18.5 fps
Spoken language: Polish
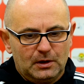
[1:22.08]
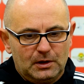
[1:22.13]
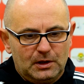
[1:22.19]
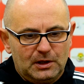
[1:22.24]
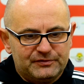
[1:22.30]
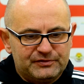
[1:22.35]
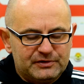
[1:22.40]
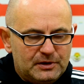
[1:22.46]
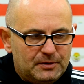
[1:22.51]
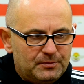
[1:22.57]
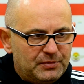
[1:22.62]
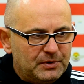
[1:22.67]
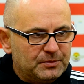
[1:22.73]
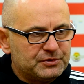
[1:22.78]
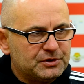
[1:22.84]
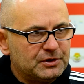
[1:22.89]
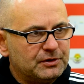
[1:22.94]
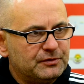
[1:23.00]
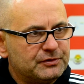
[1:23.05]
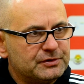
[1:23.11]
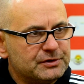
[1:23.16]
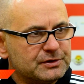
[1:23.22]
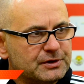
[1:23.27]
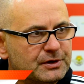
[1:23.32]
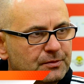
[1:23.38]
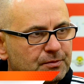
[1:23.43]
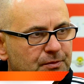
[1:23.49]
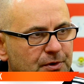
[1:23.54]
Na wstępie przede
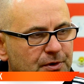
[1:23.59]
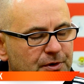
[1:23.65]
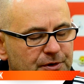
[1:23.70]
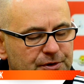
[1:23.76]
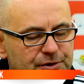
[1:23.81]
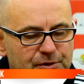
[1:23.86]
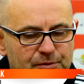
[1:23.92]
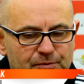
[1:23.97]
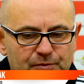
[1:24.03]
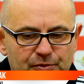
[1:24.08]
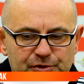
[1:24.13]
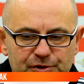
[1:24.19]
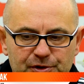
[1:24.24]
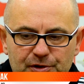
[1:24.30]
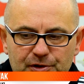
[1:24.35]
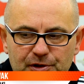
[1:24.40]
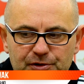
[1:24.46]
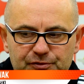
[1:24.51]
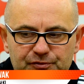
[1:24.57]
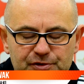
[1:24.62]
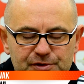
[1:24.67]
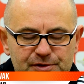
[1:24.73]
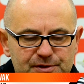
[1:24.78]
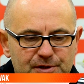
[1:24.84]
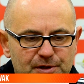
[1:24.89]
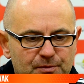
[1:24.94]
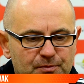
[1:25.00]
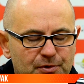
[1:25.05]
wszystkim chciałbym podziękować
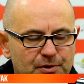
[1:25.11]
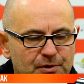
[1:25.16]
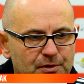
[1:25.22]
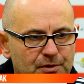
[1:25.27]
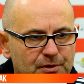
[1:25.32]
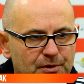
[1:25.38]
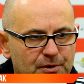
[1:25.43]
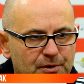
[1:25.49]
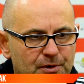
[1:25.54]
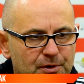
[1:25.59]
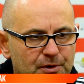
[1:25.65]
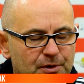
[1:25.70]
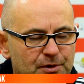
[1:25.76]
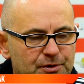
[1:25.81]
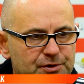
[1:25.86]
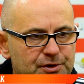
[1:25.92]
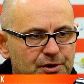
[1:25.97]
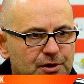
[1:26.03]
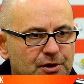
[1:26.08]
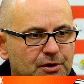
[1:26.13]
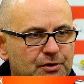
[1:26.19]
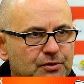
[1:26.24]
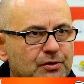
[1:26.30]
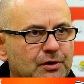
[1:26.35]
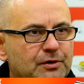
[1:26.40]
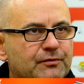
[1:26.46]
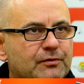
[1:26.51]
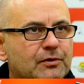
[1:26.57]
wszystkim, dzięki
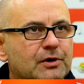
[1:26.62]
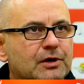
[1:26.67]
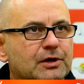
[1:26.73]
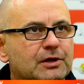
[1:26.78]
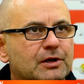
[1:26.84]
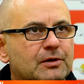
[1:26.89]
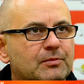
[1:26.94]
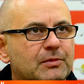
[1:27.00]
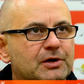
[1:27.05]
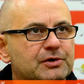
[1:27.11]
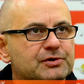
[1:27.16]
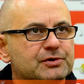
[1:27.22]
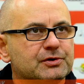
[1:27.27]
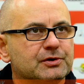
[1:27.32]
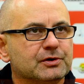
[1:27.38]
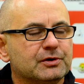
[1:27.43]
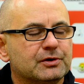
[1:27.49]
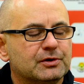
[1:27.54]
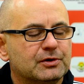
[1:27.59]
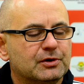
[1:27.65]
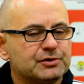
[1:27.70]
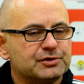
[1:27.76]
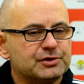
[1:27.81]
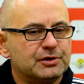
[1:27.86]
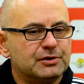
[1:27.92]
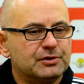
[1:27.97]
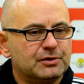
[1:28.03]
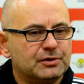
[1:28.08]
którym w ogóle ten mecz
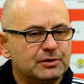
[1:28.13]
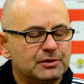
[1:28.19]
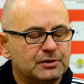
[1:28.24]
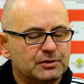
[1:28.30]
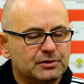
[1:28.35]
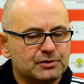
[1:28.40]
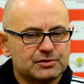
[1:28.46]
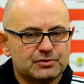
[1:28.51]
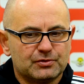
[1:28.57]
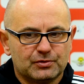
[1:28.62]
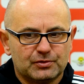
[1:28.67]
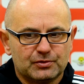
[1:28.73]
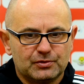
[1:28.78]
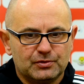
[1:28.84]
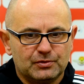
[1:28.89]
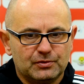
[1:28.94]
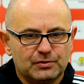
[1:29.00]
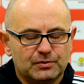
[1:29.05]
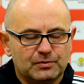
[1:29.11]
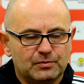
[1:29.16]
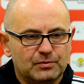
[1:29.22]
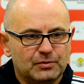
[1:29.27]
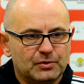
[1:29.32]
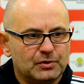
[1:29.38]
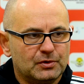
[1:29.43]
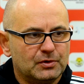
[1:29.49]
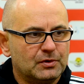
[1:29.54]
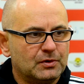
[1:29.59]
doszedł do skutku,
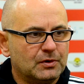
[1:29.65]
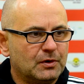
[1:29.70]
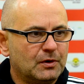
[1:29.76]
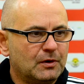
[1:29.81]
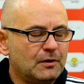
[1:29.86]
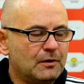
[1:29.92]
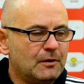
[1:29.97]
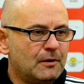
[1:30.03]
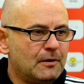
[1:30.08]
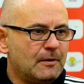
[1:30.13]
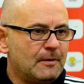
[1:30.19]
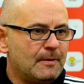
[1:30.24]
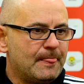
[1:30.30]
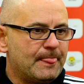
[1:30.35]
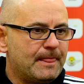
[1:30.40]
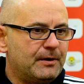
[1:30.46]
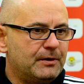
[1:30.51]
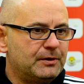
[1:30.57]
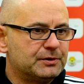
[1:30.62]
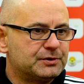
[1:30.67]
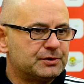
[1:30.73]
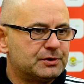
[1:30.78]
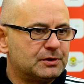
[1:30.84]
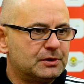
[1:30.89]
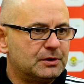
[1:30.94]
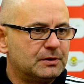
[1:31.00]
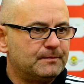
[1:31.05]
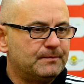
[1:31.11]
bo
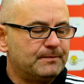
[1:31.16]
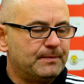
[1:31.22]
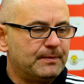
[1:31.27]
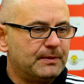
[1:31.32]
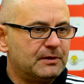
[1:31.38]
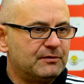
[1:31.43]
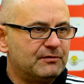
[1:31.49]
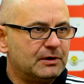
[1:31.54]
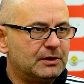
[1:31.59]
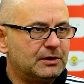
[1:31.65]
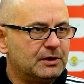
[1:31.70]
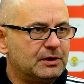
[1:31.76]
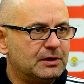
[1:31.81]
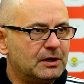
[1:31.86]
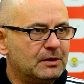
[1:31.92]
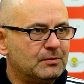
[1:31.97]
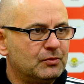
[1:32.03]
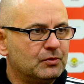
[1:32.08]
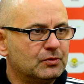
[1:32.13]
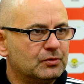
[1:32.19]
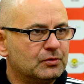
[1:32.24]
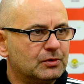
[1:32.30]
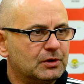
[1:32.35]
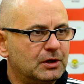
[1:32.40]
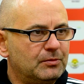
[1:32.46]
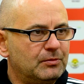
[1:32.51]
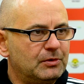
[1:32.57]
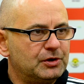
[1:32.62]
jeszcze dwa dni temu
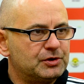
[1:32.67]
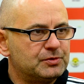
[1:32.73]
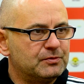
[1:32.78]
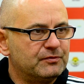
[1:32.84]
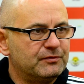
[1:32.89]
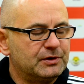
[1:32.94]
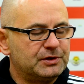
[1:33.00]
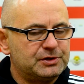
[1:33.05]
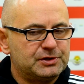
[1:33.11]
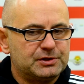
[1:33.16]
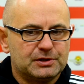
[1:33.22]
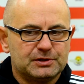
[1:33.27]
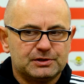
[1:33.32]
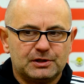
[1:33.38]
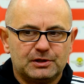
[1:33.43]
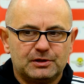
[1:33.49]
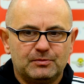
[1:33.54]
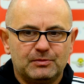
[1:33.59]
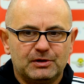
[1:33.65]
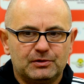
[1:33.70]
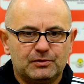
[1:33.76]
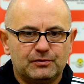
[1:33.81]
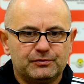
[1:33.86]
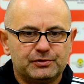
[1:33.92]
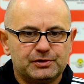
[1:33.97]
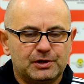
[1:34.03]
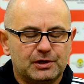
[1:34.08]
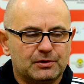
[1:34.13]
tutaj mieliśmy 20 cm
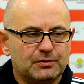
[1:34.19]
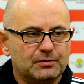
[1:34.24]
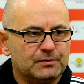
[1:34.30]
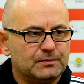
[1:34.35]
śniegu.